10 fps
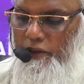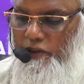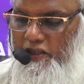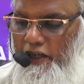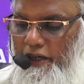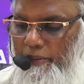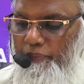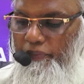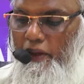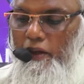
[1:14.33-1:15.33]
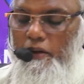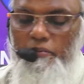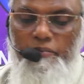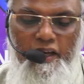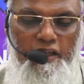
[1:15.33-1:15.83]
वसलम
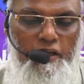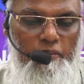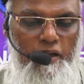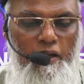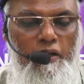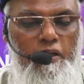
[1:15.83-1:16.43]
बैनमा